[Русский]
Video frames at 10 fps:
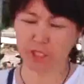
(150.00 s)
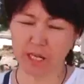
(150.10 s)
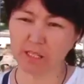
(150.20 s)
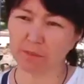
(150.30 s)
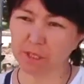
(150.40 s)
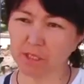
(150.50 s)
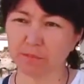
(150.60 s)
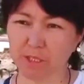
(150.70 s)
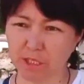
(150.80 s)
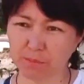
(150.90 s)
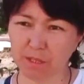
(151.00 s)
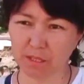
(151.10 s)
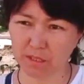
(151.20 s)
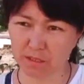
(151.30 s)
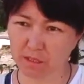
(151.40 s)
шарда мектеп
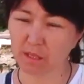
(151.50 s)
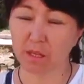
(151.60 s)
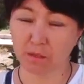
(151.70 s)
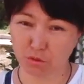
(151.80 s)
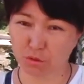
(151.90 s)
жетишпегендиктен а